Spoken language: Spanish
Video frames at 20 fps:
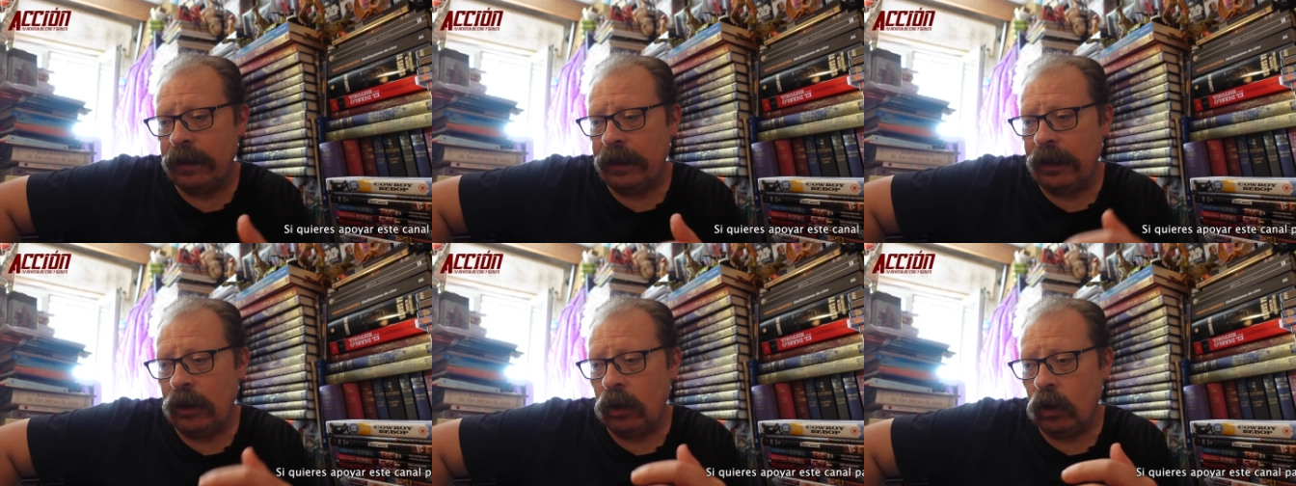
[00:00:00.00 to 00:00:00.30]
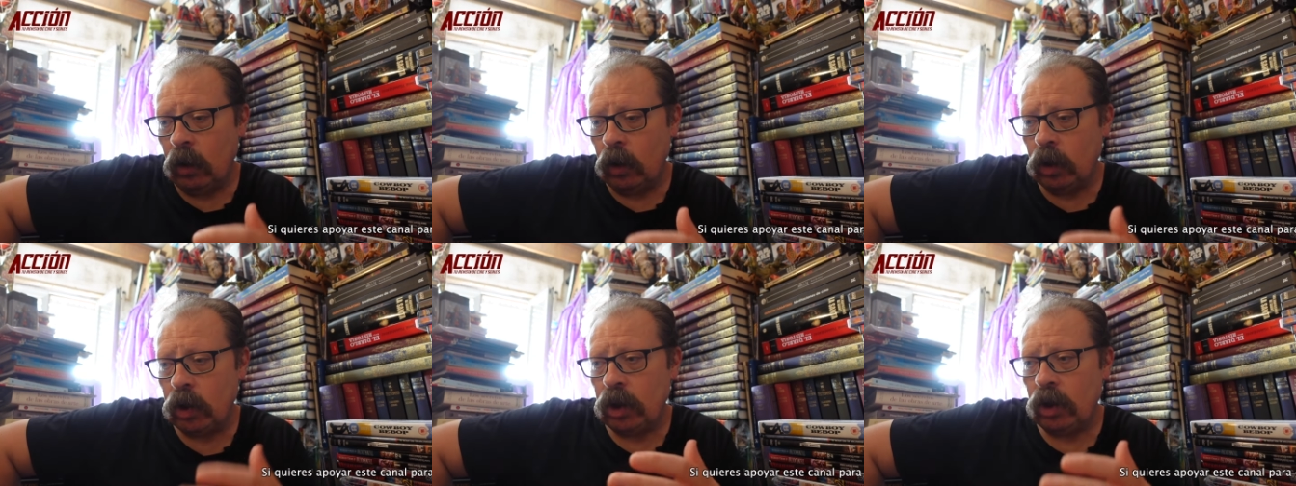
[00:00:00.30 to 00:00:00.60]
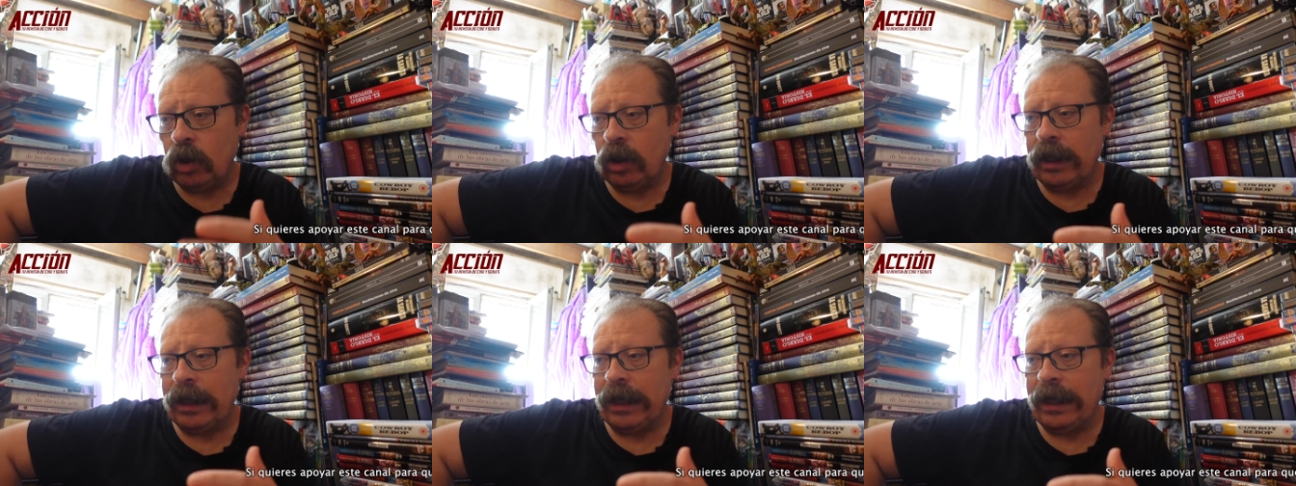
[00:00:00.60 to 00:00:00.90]

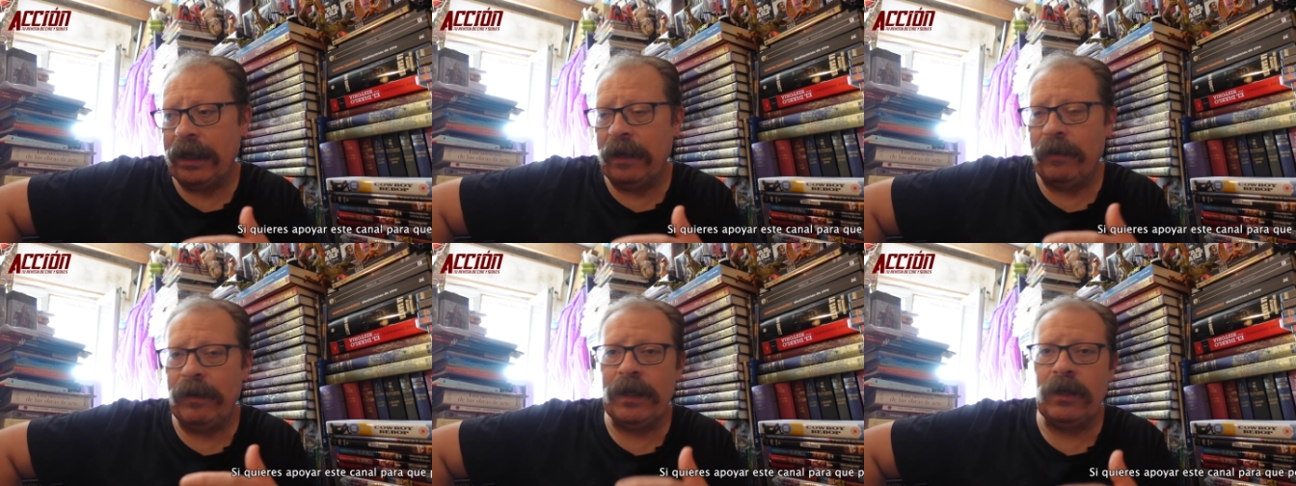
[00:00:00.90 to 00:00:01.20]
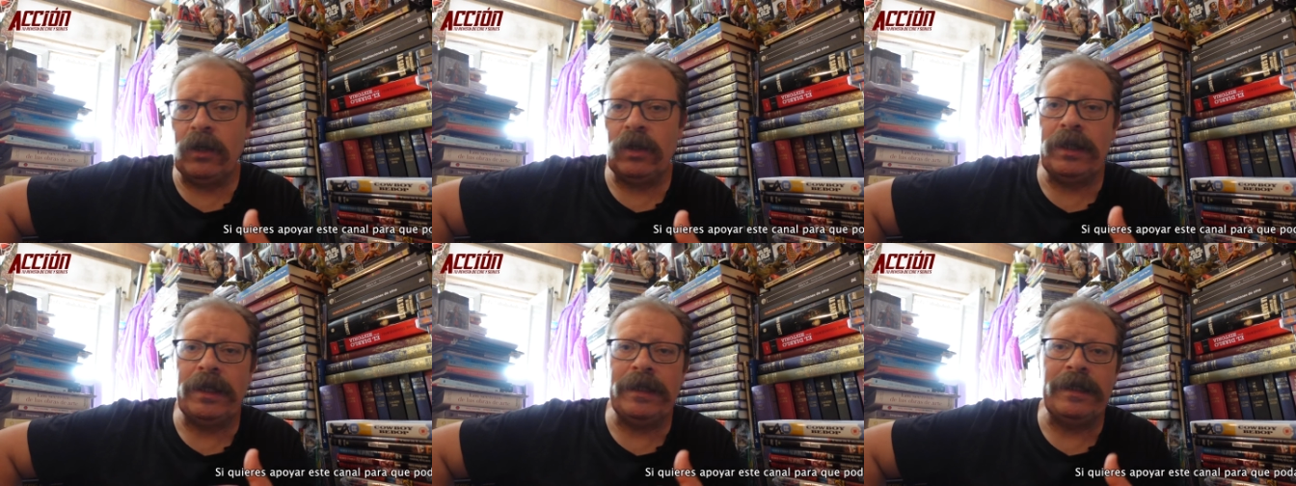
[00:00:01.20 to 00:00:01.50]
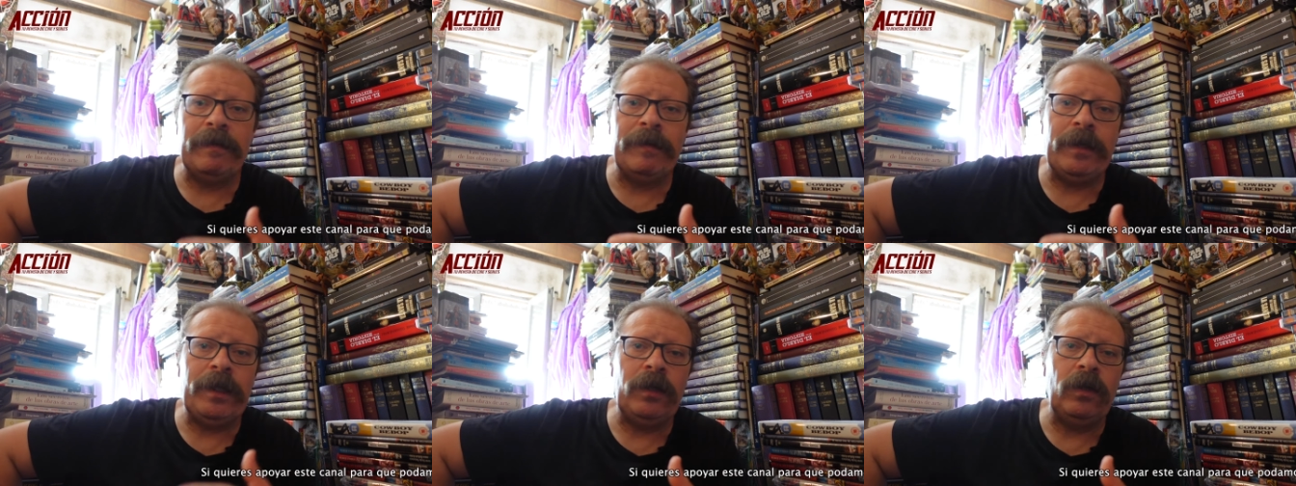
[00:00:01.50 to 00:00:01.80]
incluso que Kevin Costner
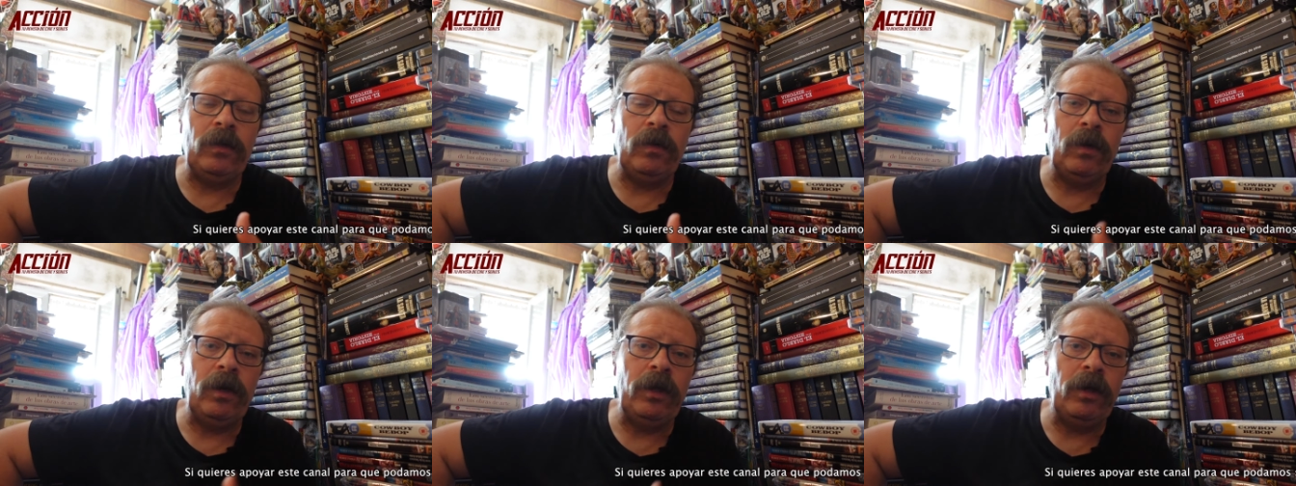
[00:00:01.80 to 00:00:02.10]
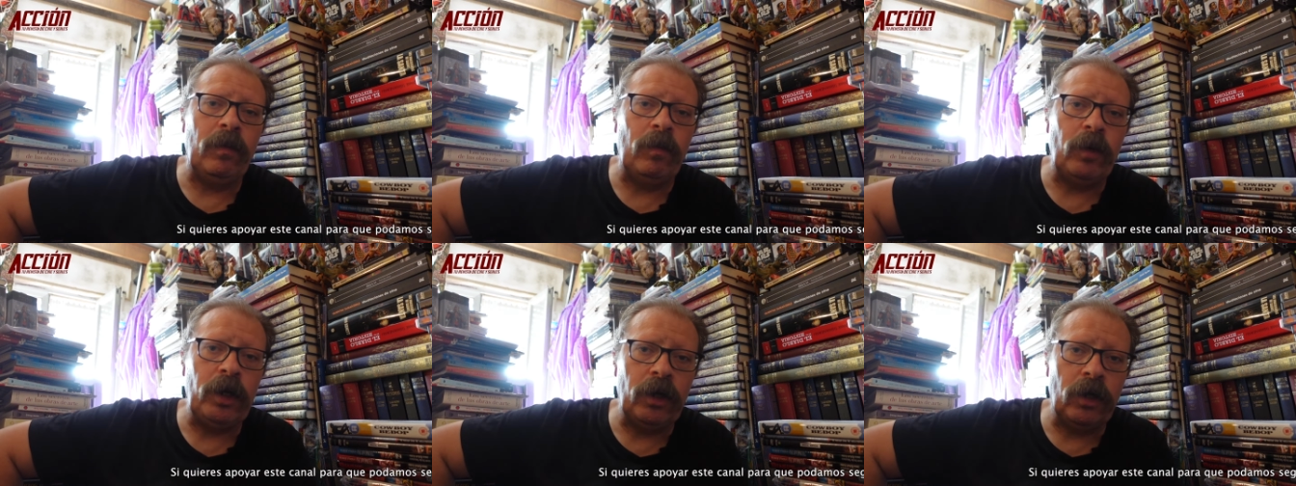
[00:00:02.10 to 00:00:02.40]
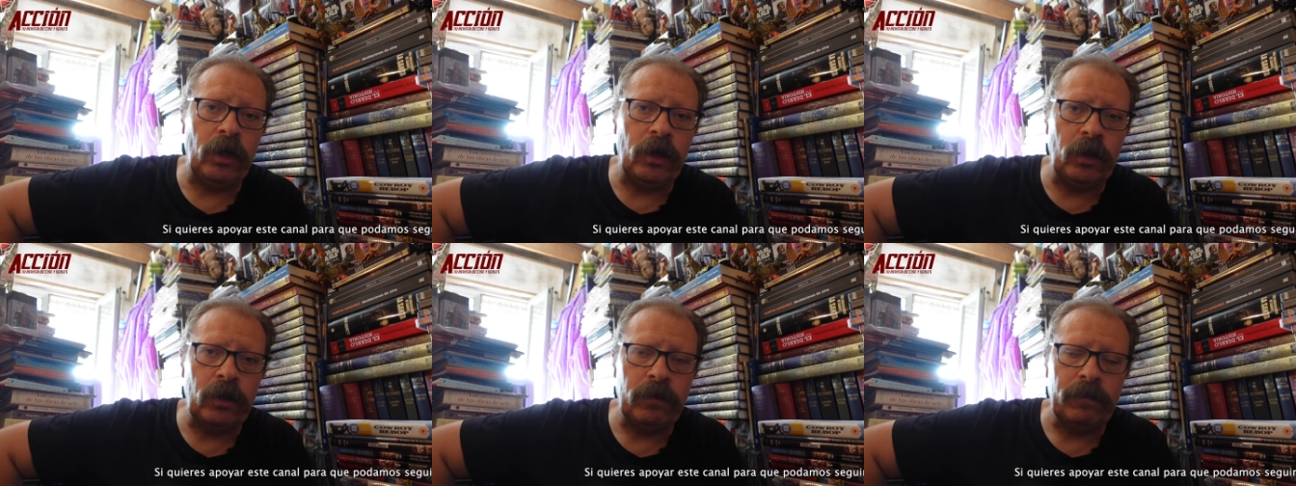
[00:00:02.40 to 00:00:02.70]
se ha metido en un lío muy
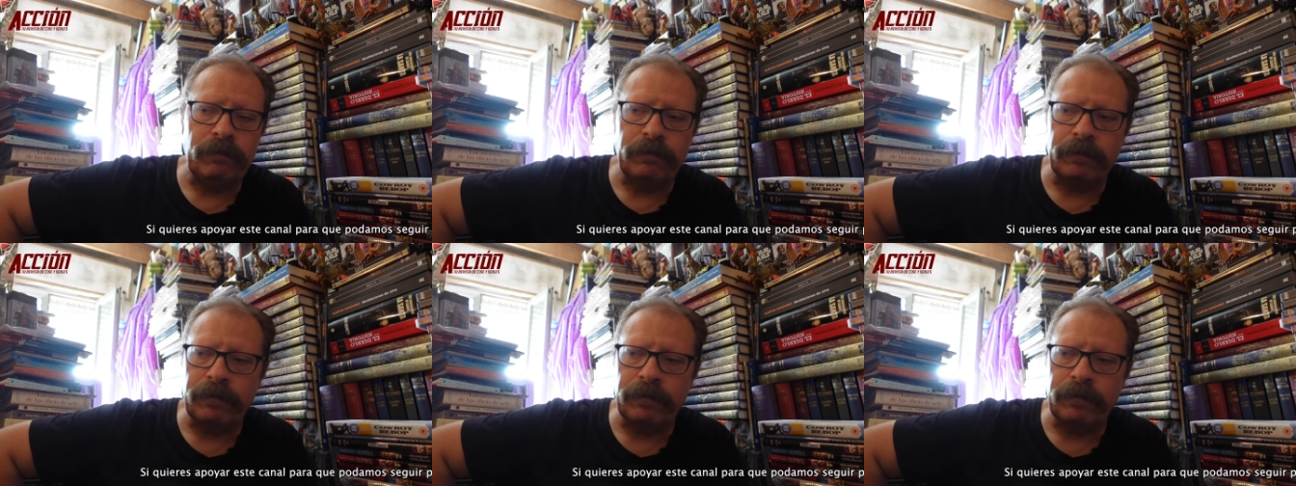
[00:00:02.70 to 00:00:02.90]
gordo,